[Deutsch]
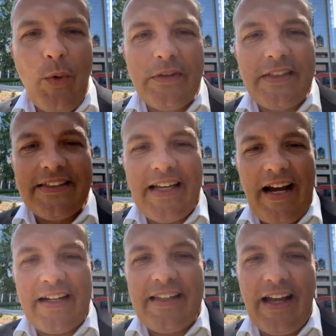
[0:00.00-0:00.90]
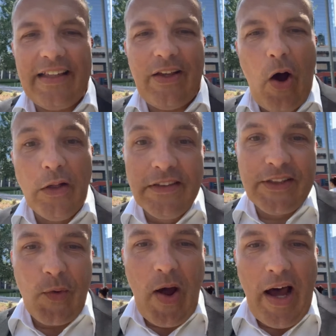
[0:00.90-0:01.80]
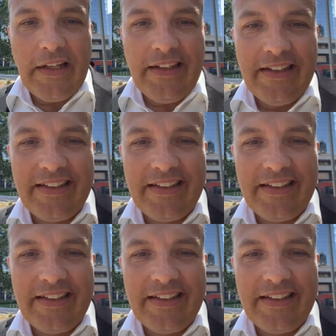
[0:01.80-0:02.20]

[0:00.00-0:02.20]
es gesagt hat, on the run.